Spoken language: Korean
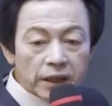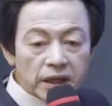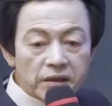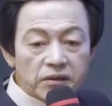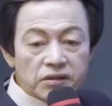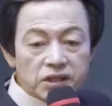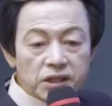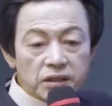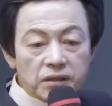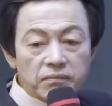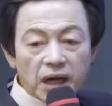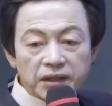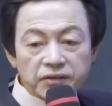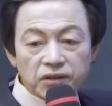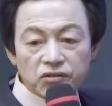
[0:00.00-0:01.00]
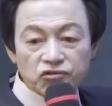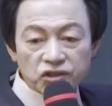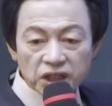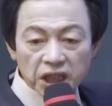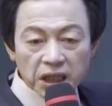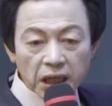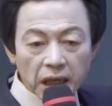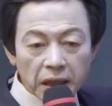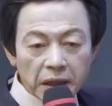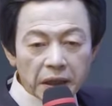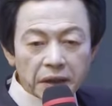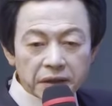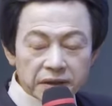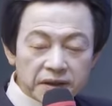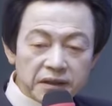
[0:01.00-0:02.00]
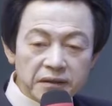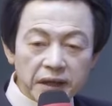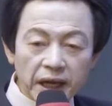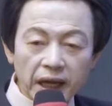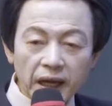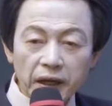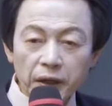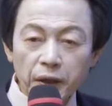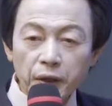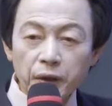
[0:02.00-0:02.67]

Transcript: 에너지를 만들어주니까. 그런데